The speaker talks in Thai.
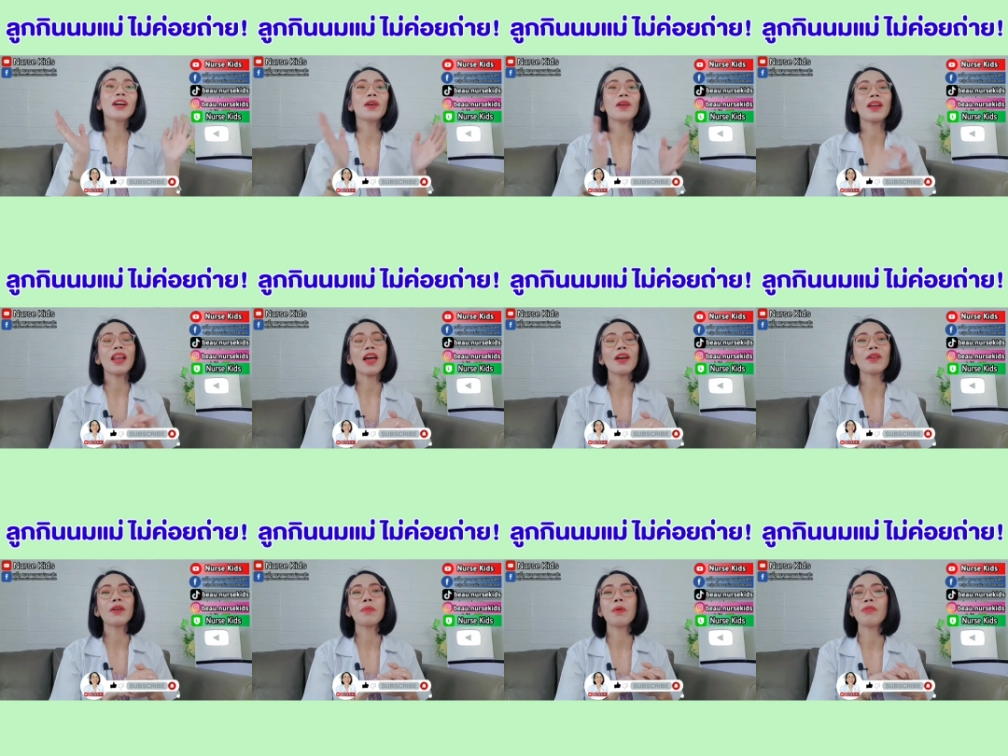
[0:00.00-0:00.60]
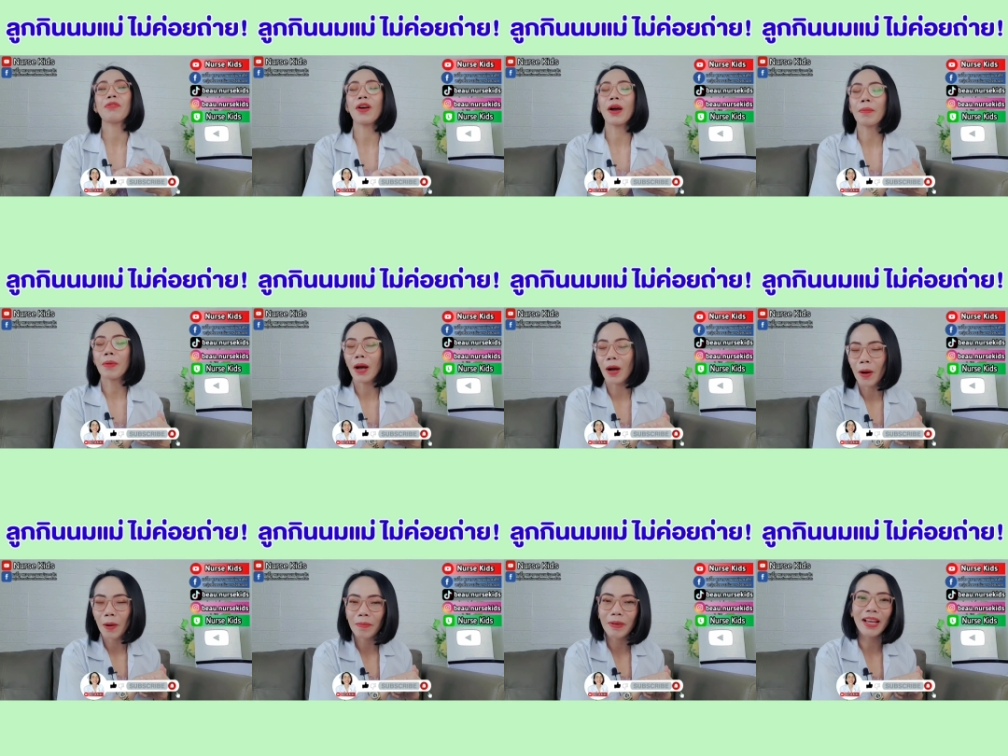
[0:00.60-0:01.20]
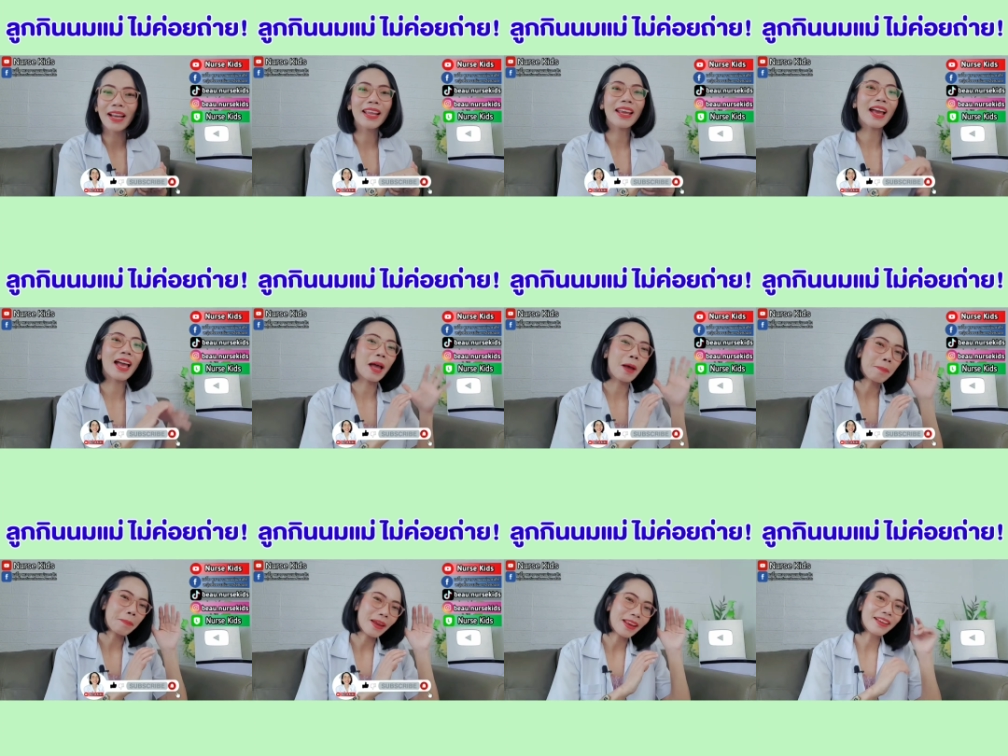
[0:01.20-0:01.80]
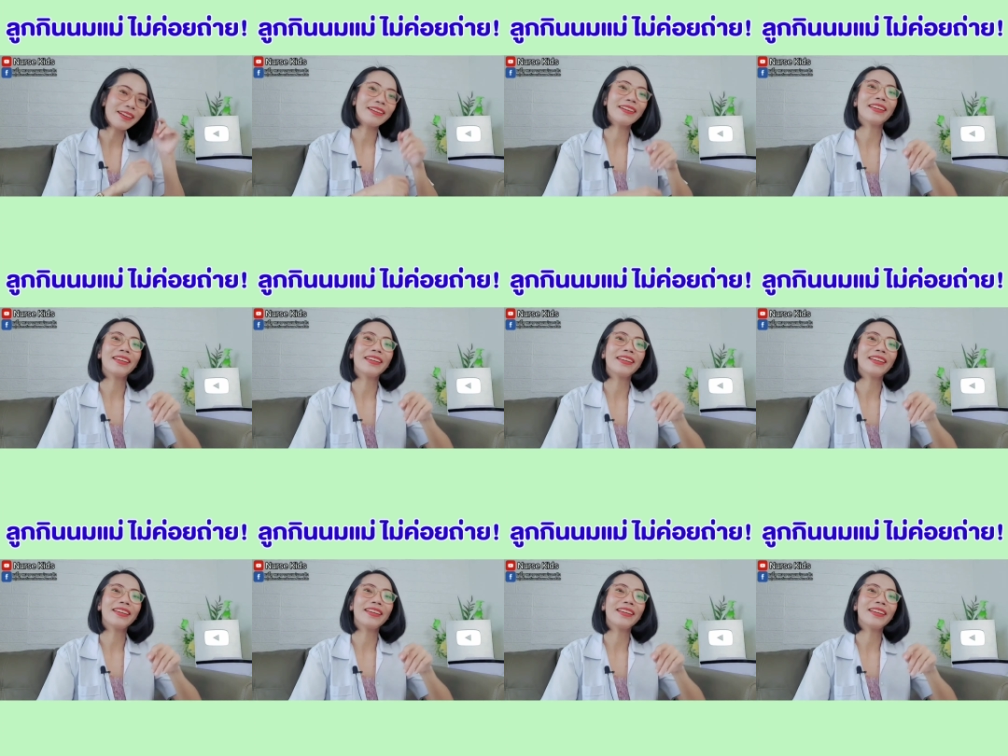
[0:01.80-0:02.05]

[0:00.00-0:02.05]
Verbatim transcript: กดแล้วเราไปฟังพร้อมกันเลยค่ะ ไปเล